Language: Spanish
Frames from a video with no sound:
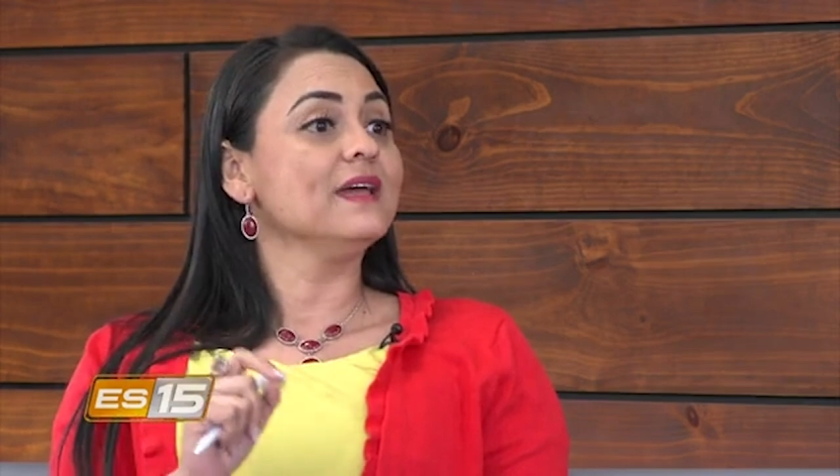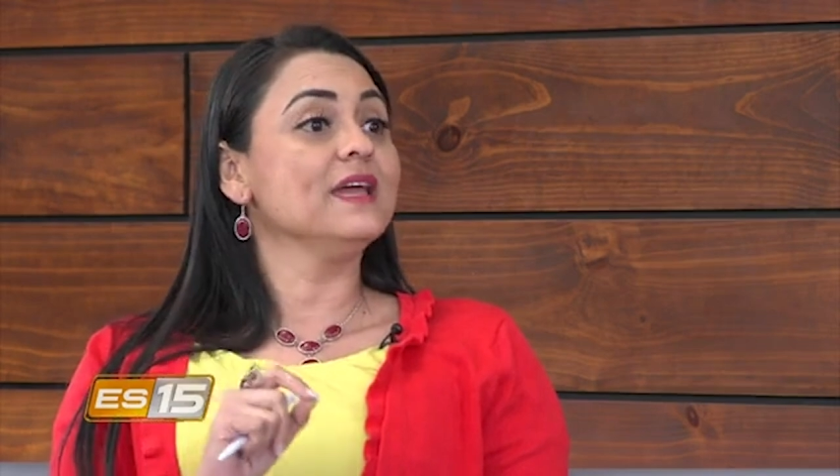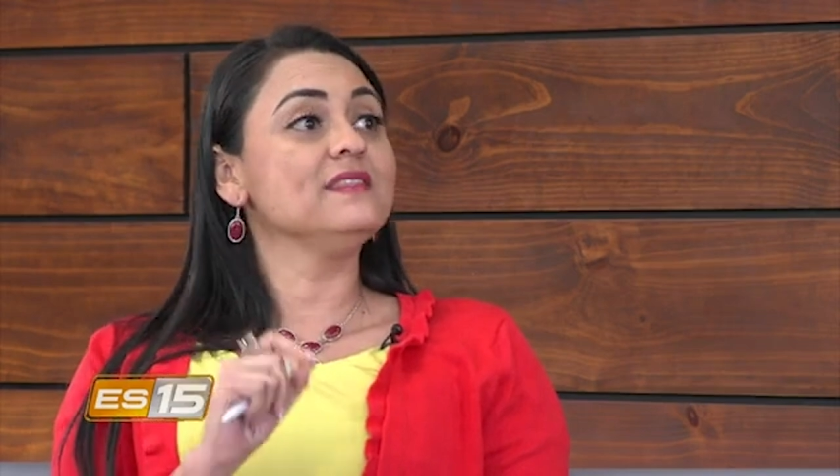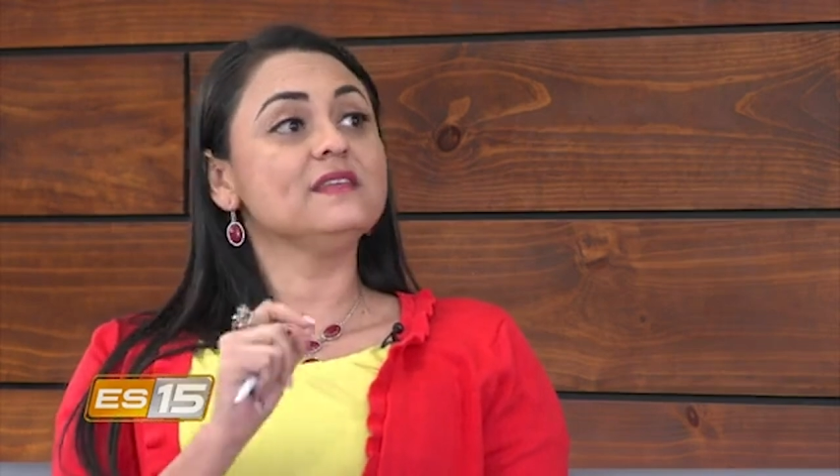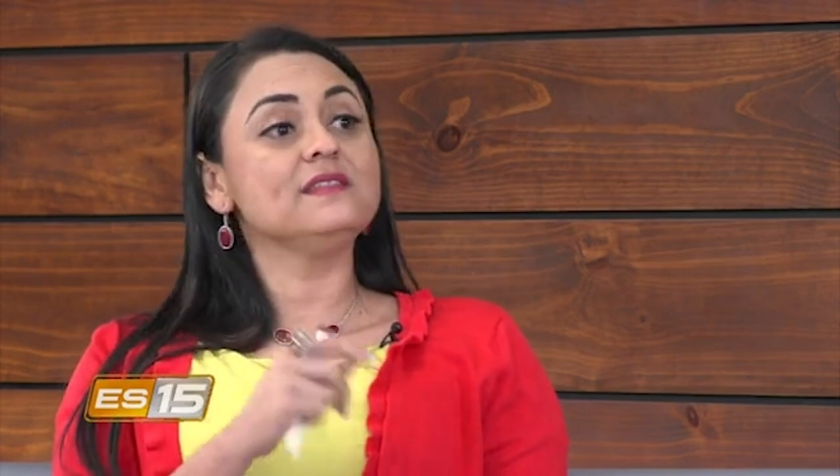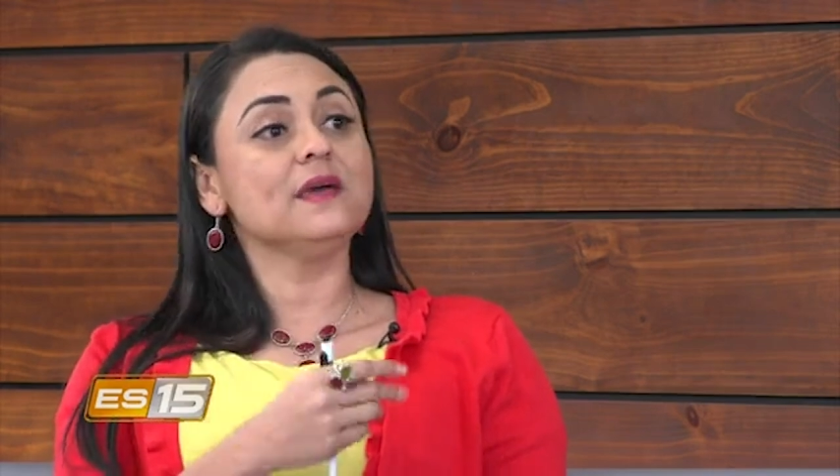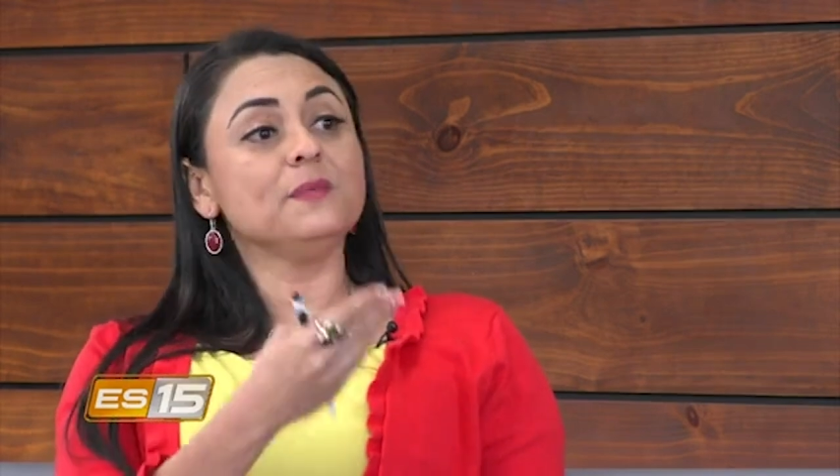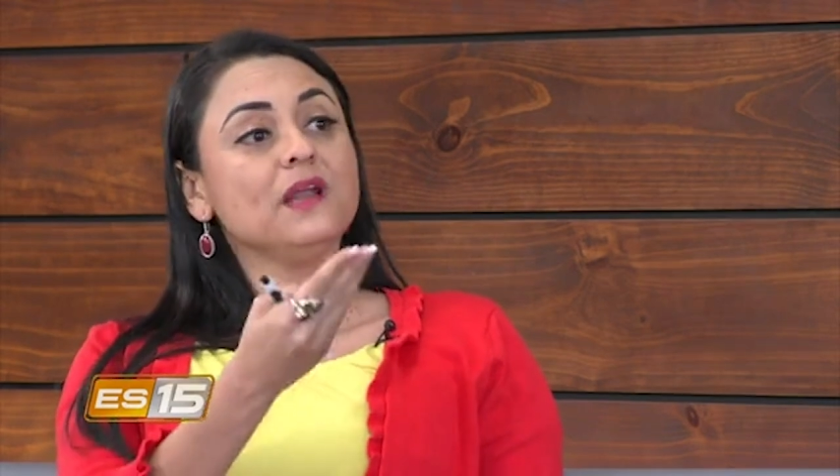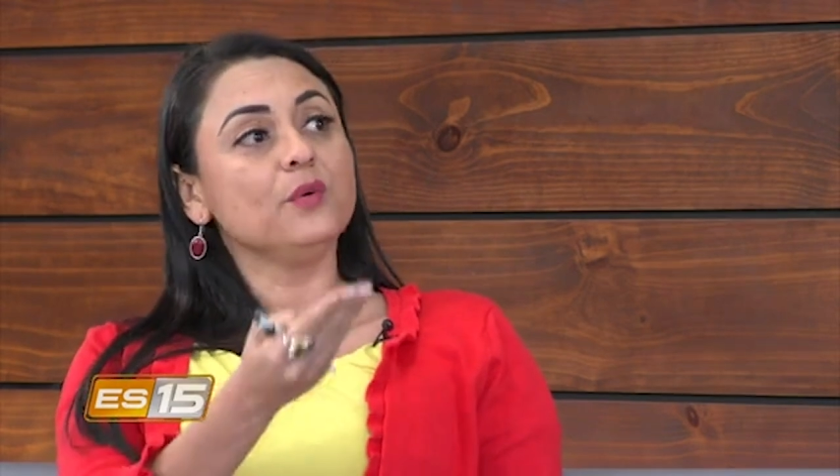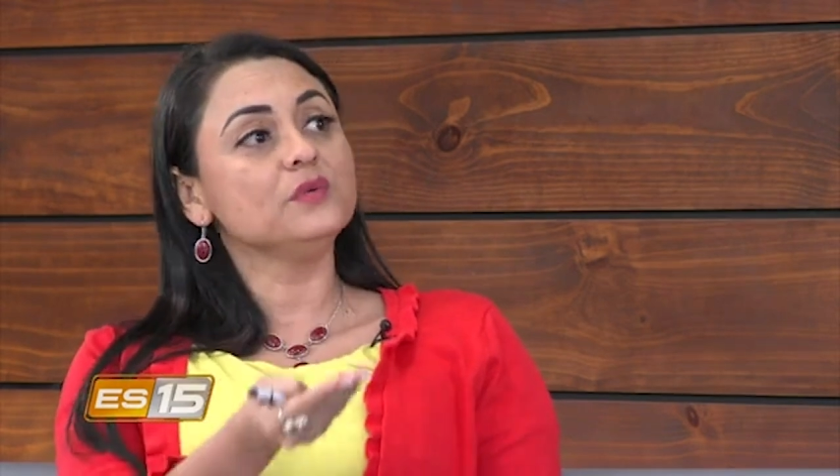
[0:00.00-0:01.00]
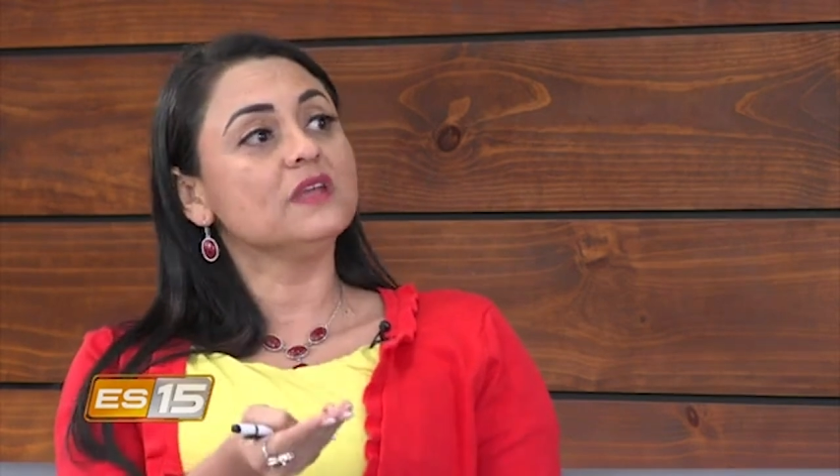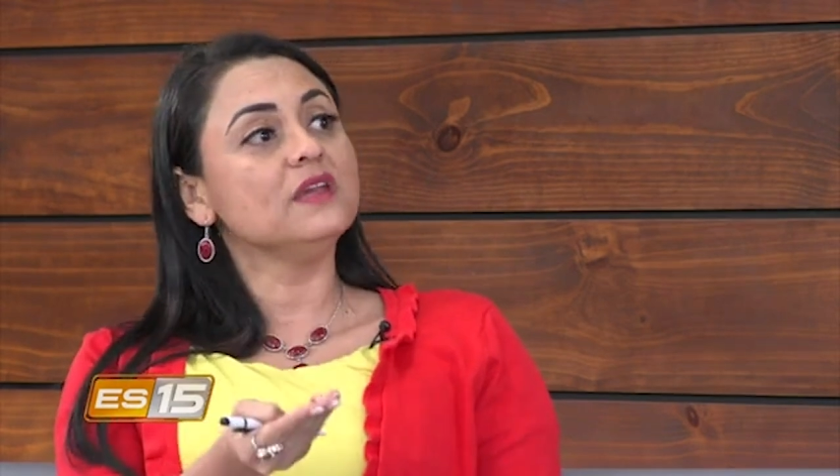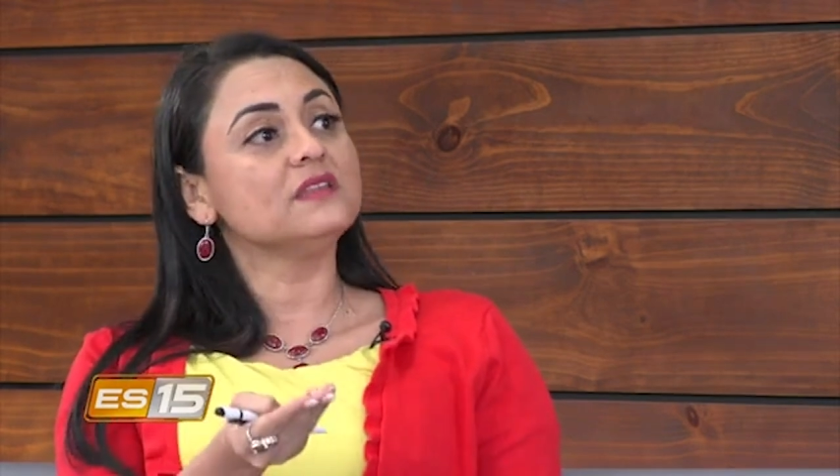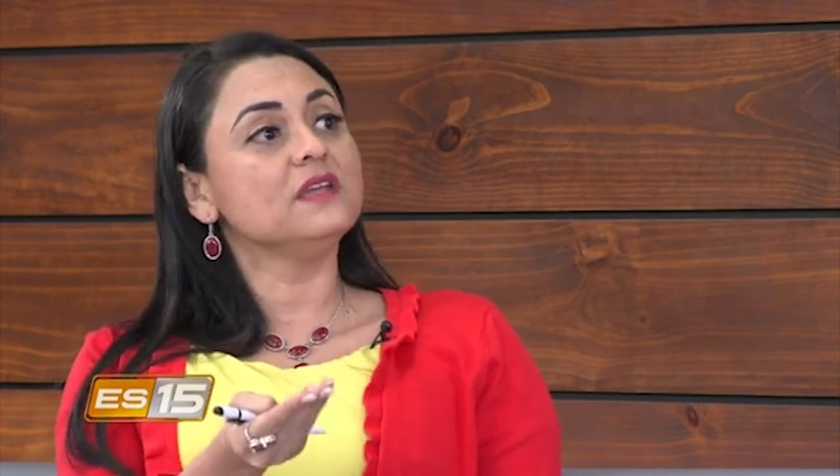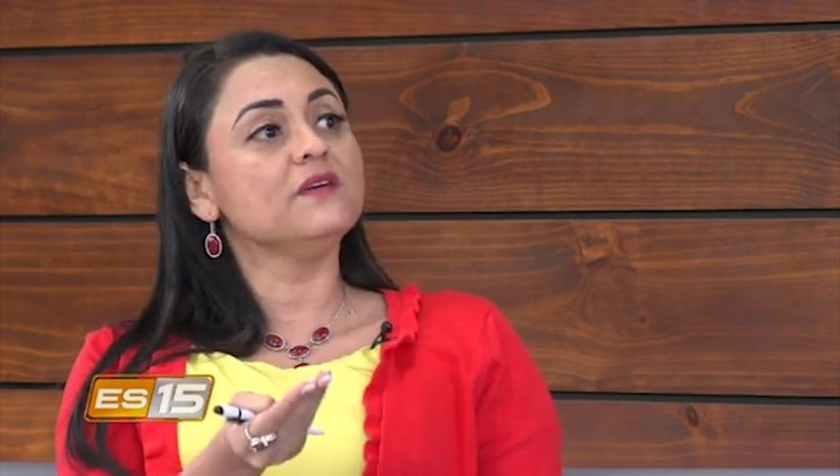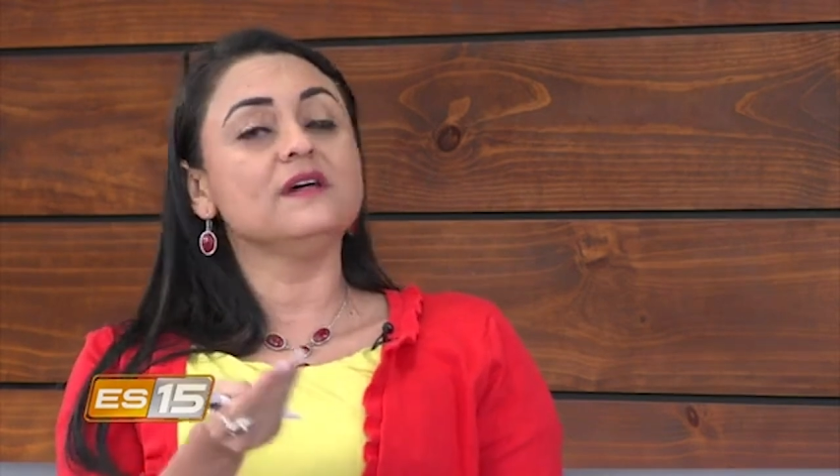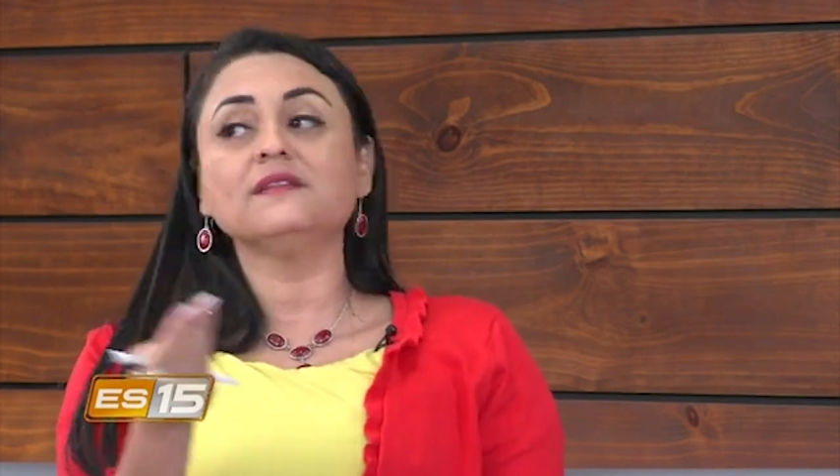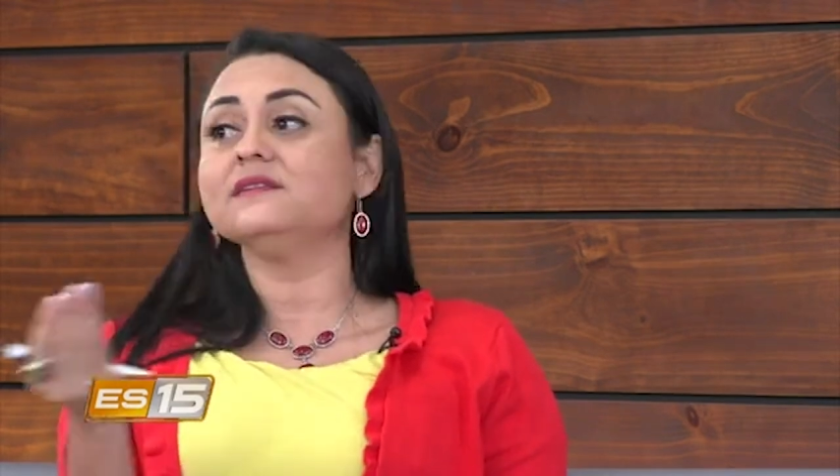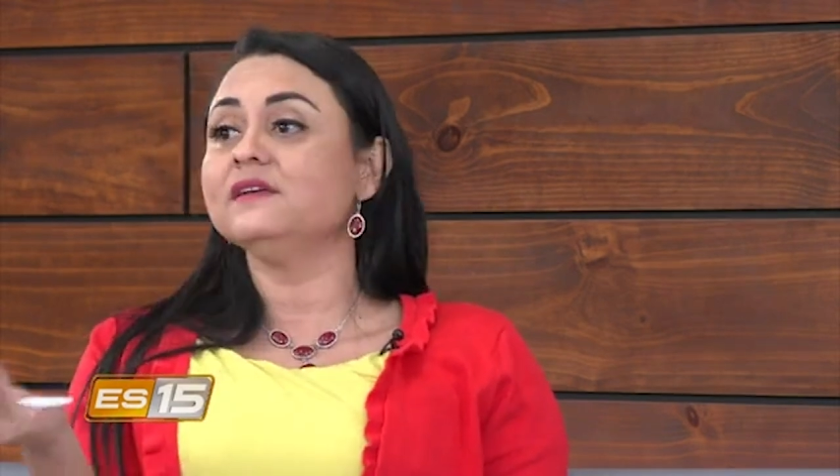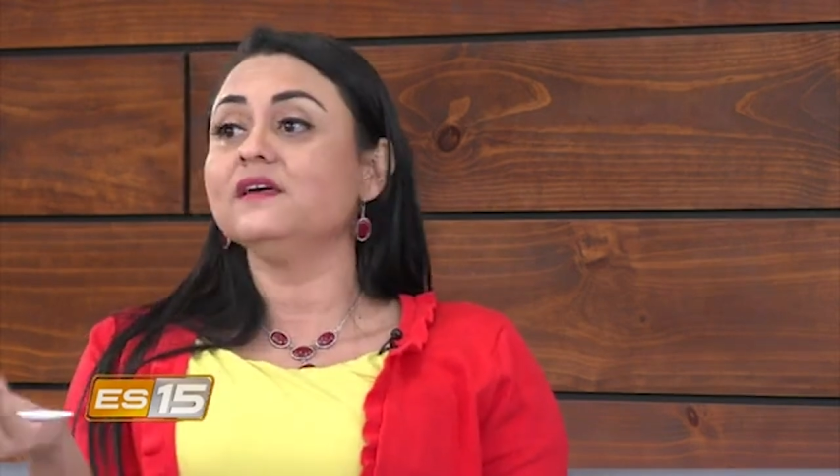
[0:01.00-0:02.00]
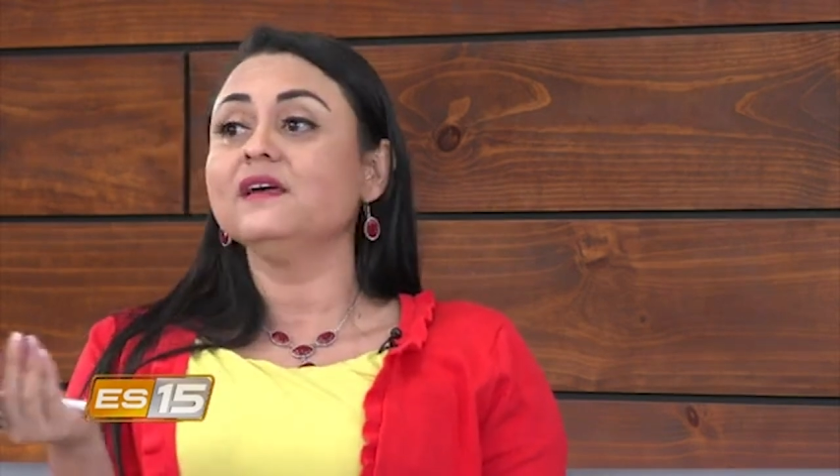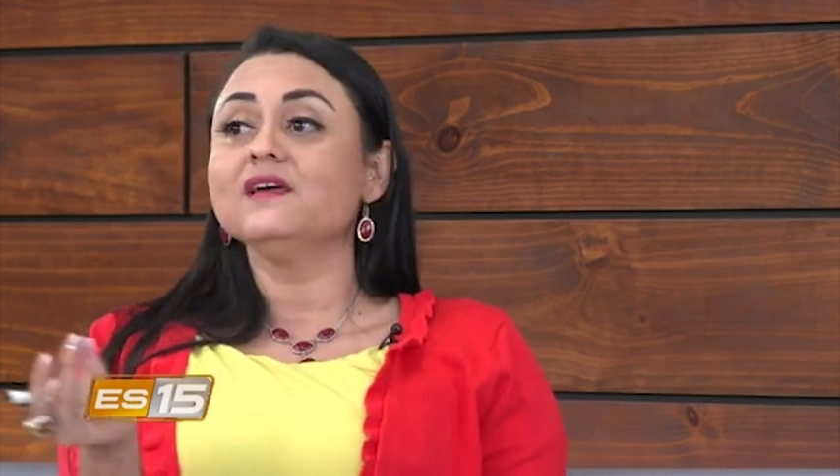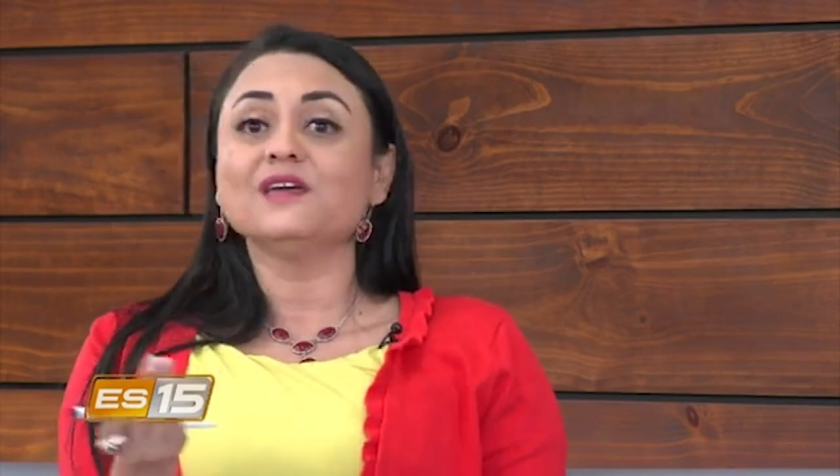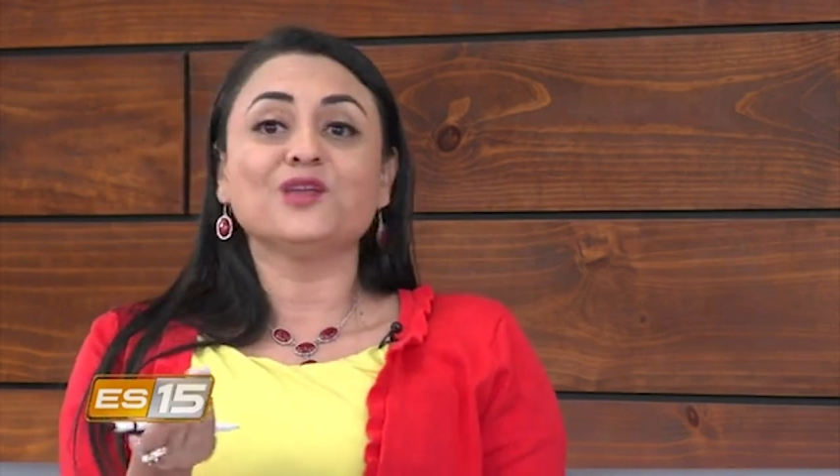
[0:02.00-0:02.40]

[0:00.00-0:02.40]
En diciembre la junta directiva decide